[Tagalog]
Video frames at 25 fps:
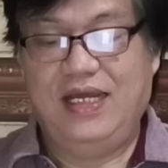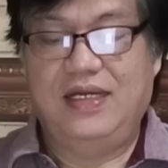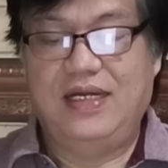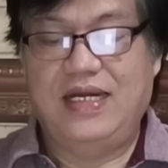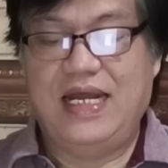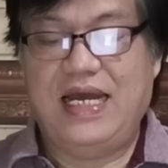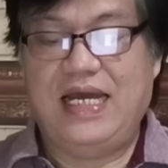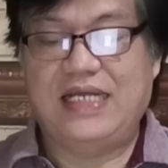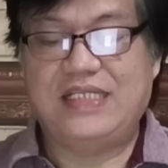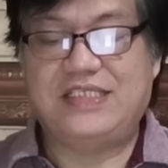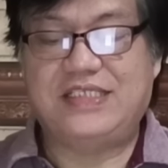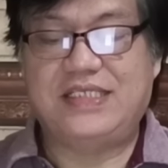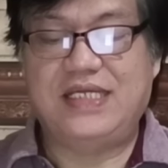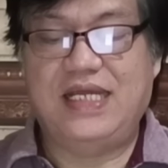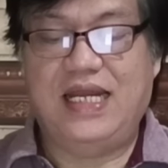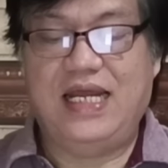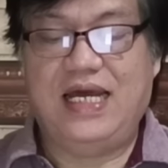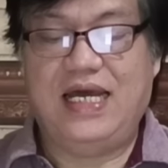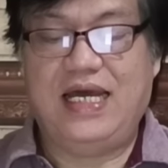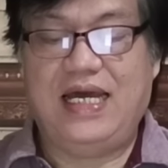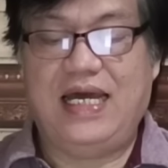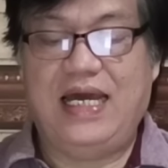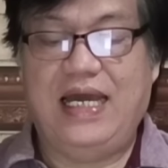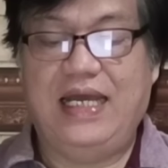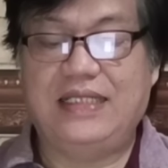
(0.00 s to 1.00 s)
lahat
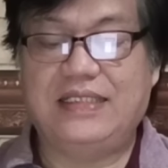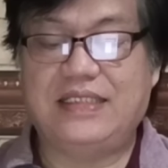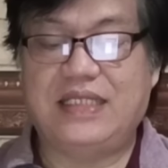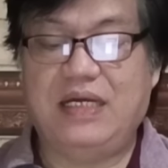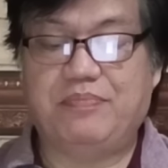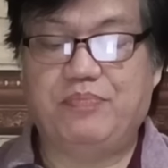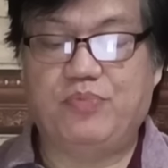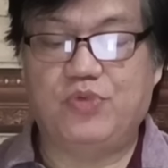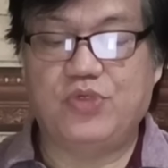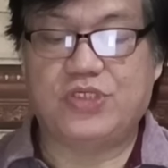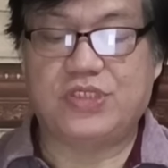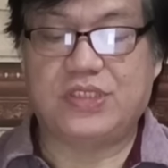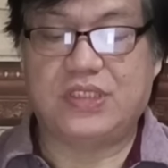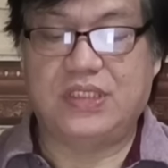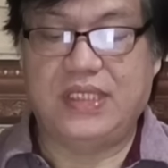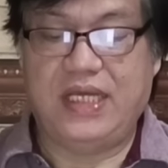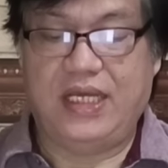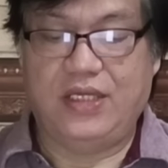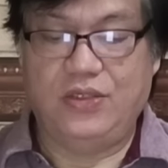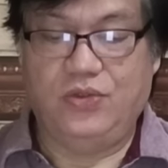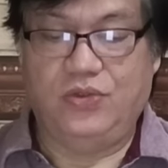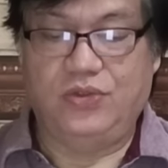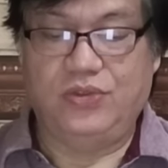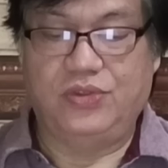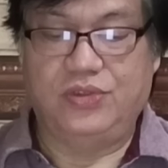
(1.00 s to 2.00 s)
sila ay tapos na
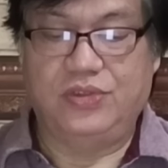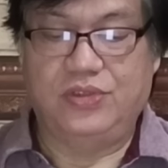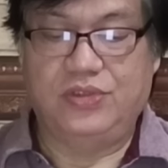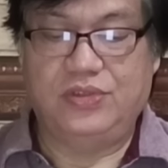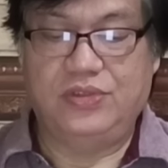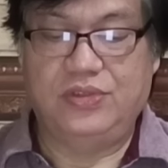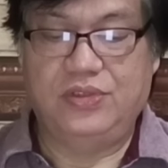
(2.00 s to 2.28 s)
yon.